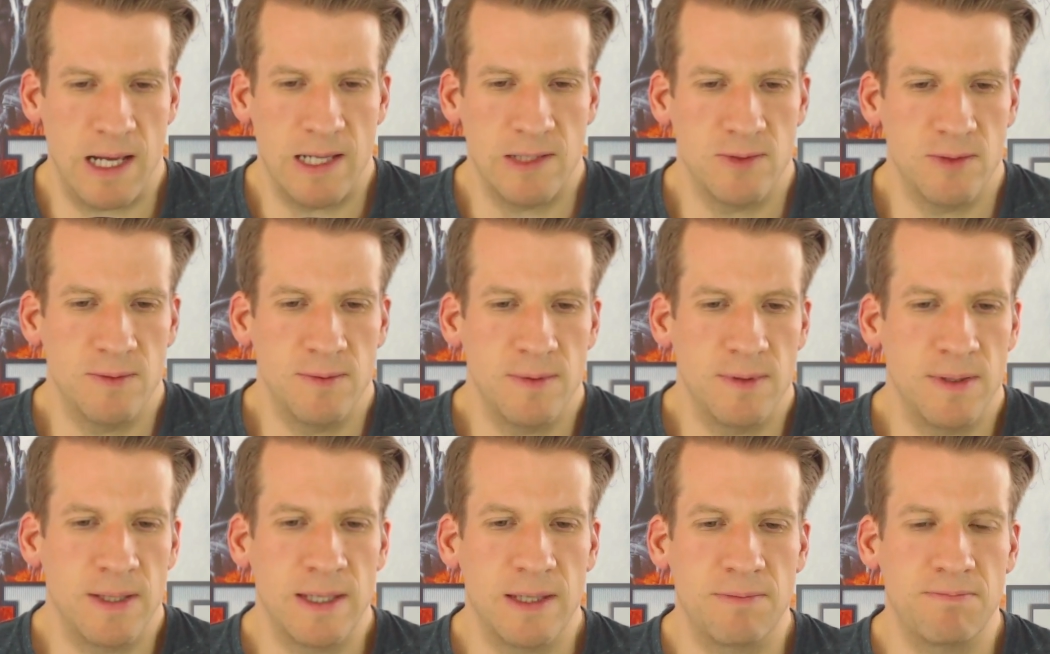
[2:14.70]
also
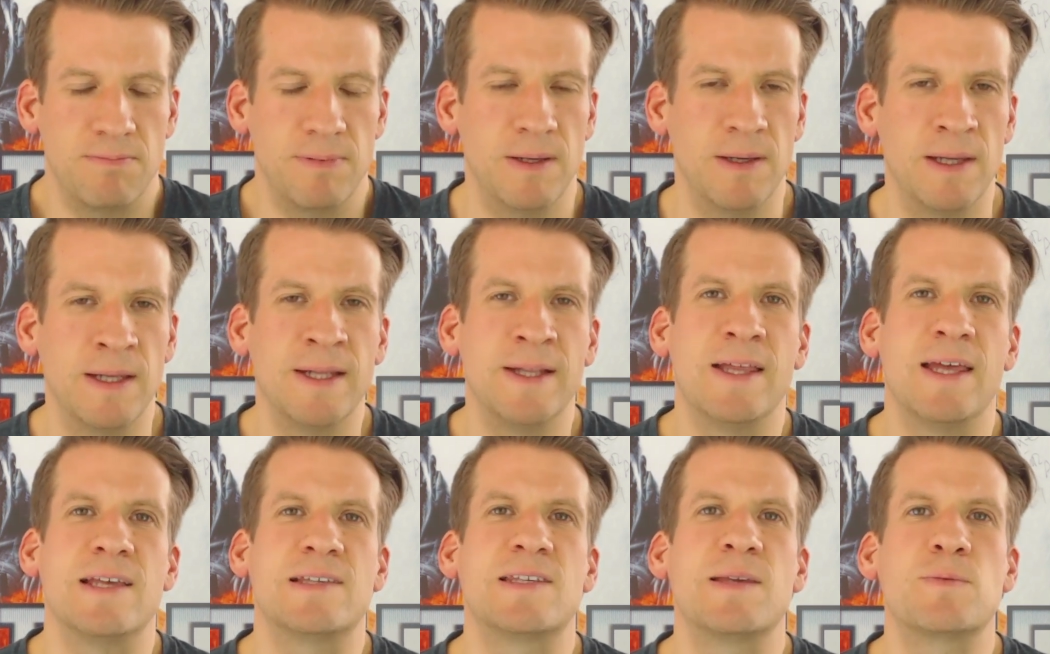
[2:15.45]
ich, äh,
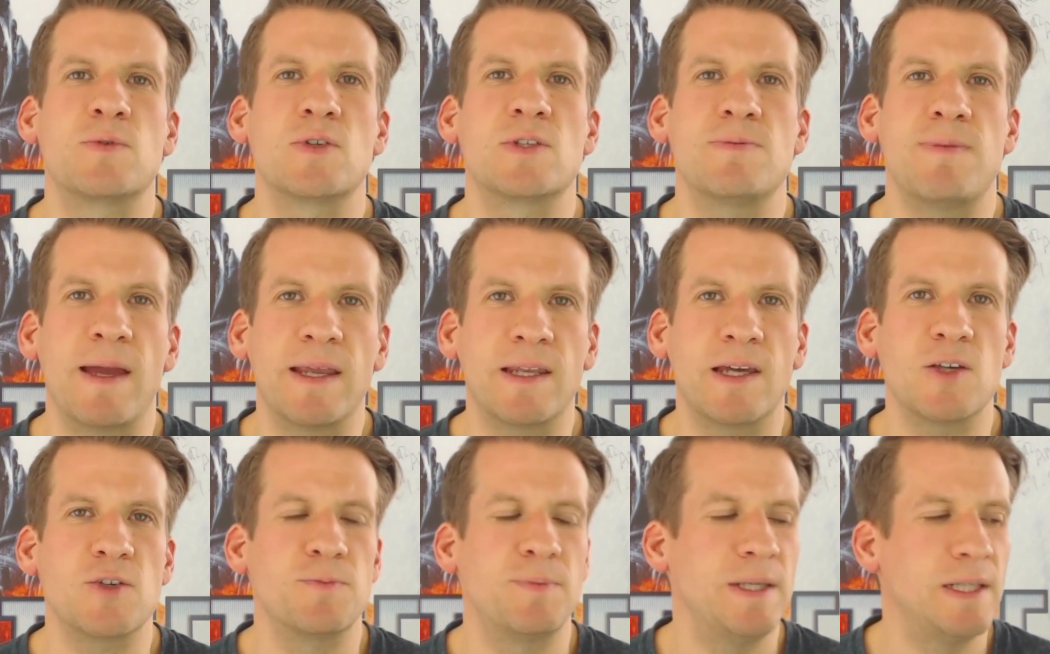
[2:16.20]
es gibt so zwei,
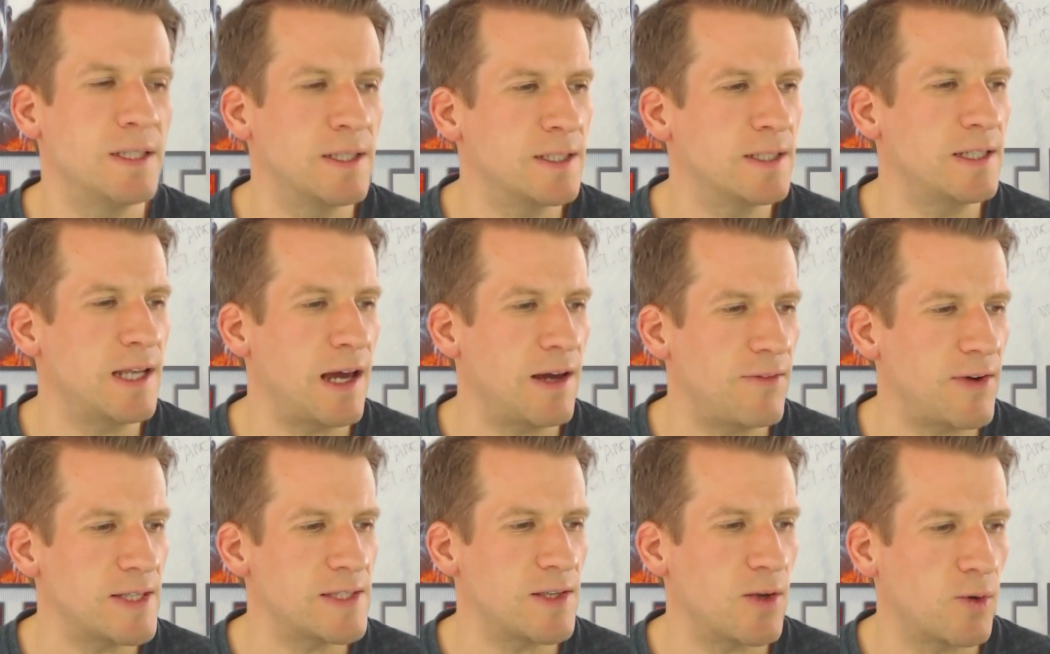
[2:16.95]
drei Spiele, da
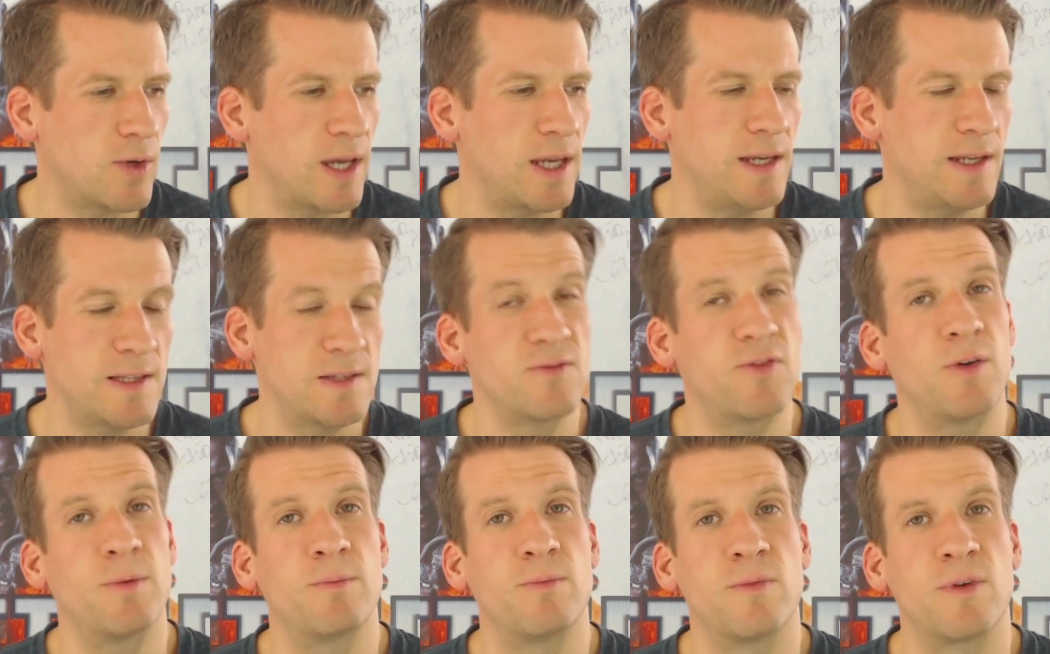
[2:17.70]
weiß ich, okay, die sind
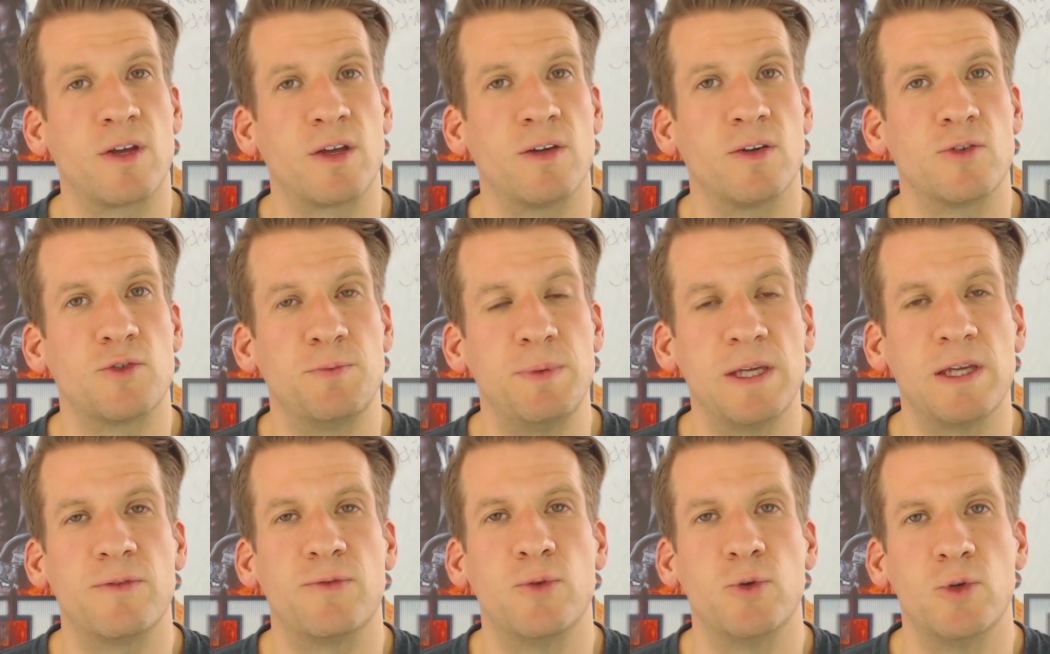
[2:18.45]
vom
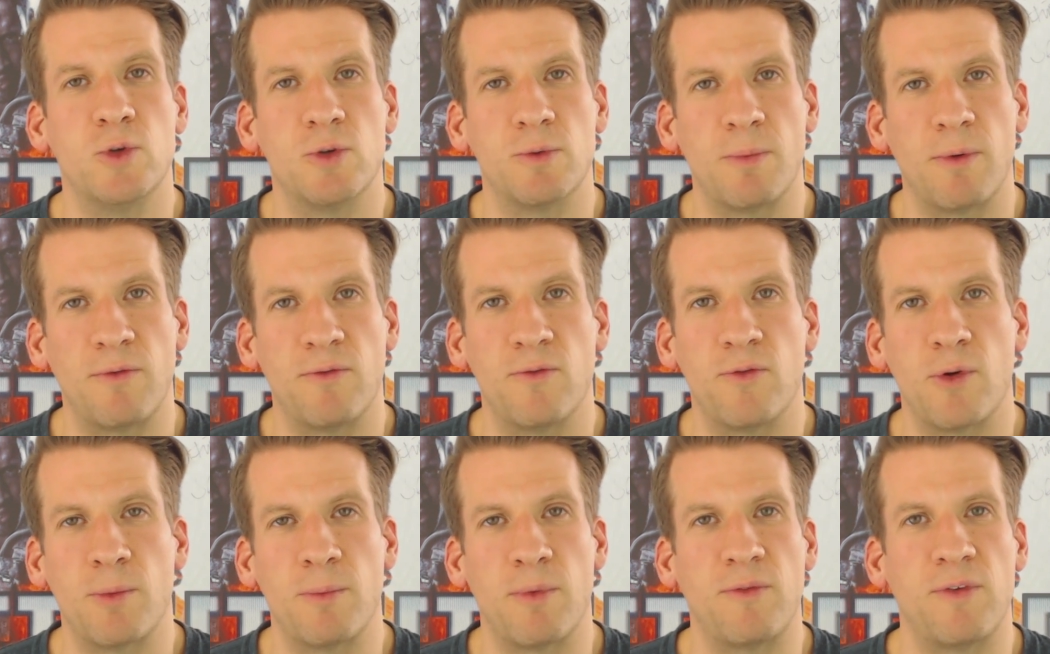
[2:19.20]
Spielgefühl und
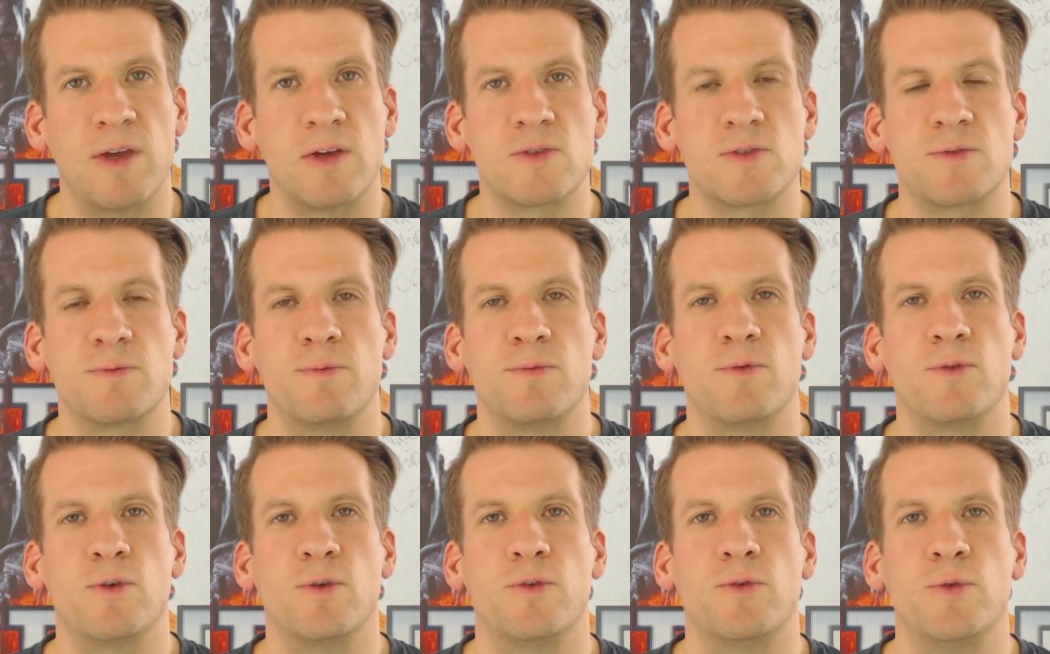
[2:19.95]
vom
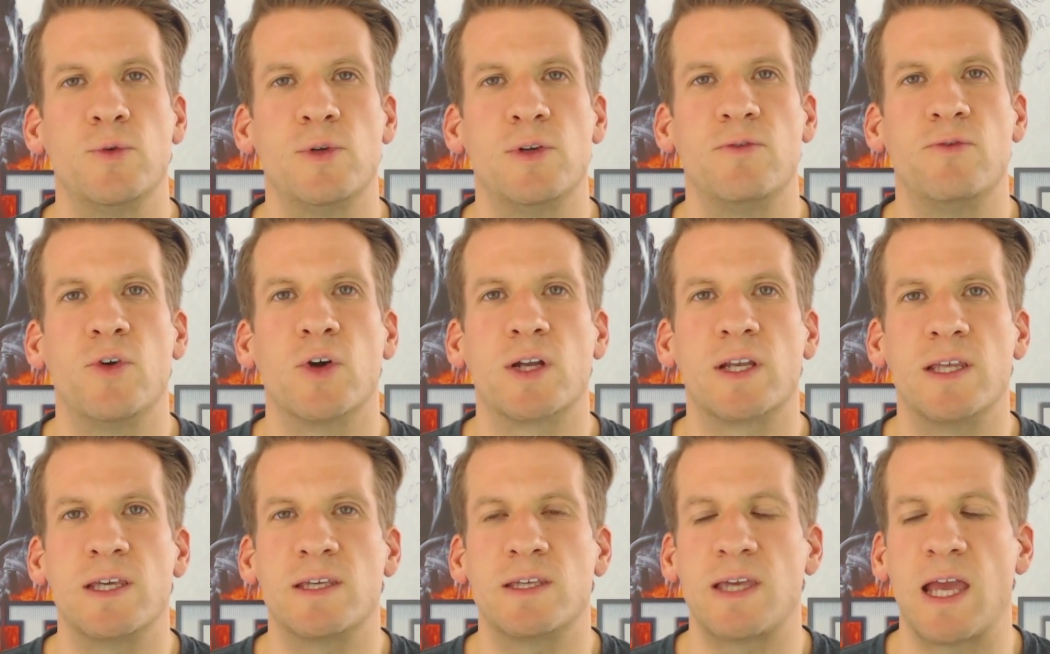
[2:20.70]
Bewegungsgefühl
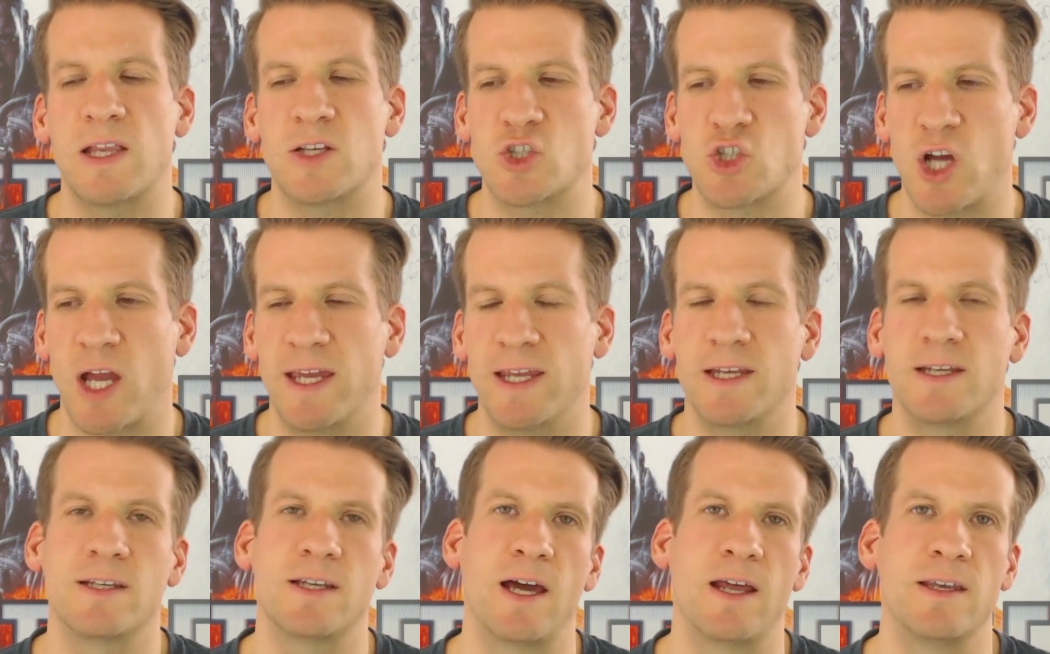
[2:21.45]
wirklich
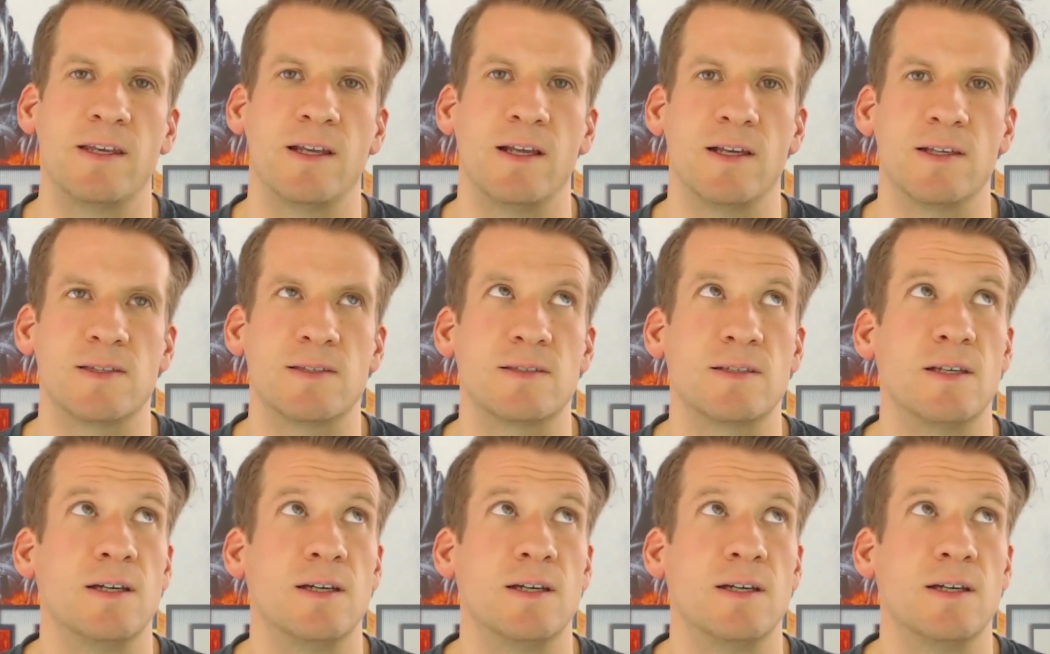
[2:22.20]
entscheidend anders.